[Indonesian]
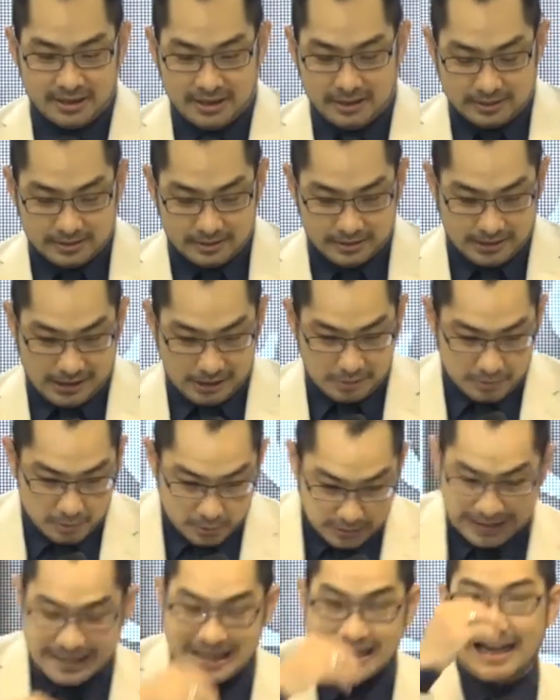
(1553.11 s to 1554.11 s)
Lalu
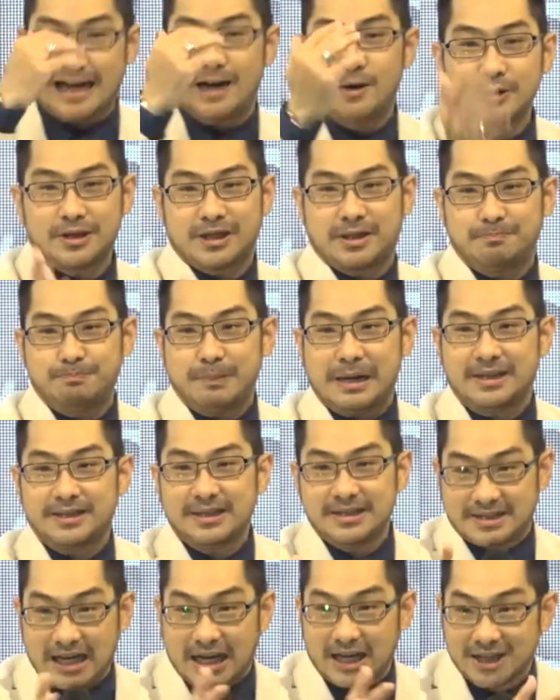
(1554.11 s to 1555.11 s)
laut depannya
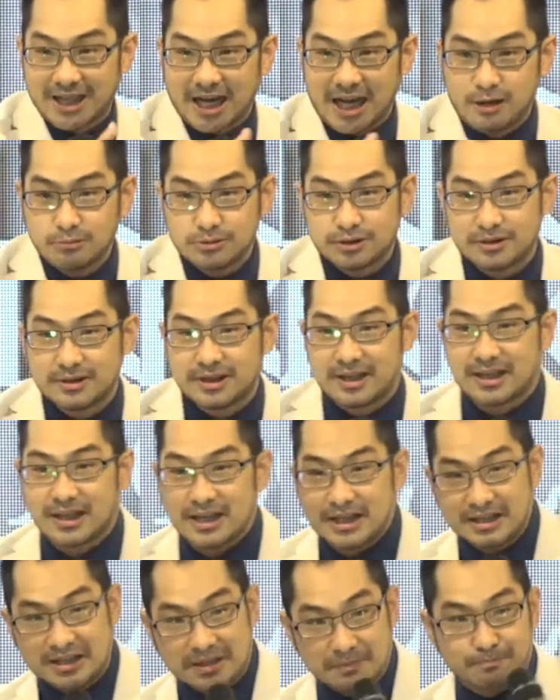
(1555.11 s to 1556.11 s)
danau,
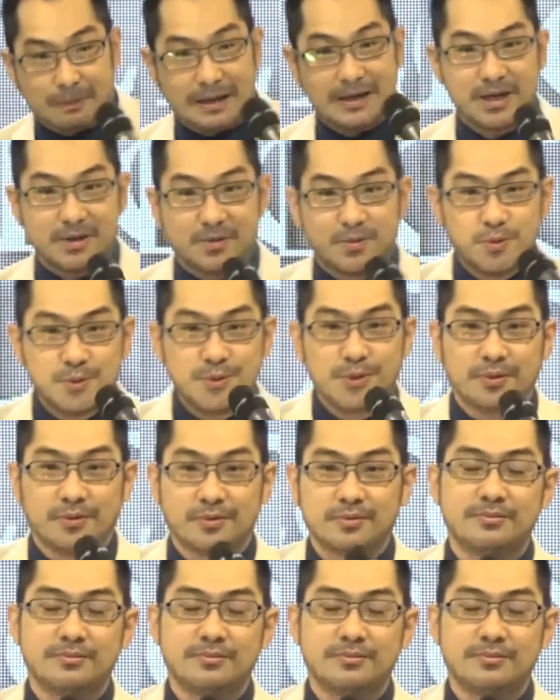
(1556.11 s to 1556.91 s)
saudara, depannya gunung.